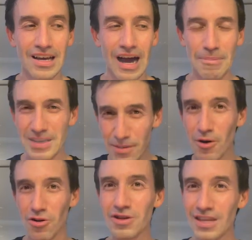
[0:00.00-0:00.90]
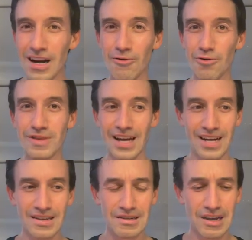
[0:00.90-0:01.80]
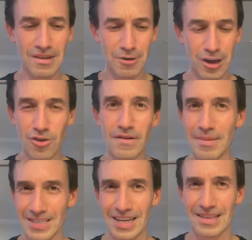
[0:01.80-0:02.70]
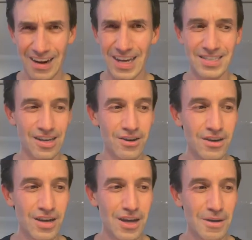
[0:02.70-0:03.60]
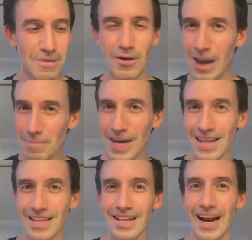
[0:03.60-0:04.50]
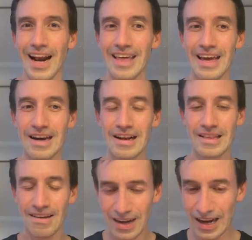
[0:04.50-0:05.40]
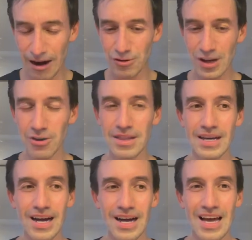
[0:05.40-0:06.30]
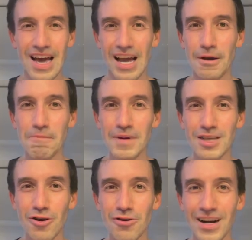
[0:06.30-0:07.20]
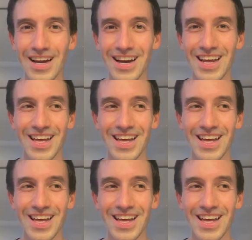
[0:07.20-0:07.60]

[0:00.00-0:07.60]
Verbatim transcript: Al principio contra la voluntad, eh, porque no iba a pasar, estaba cansado, me doy las piernas de entrenar ayer, estaba agotado hoy día y empiezo a correr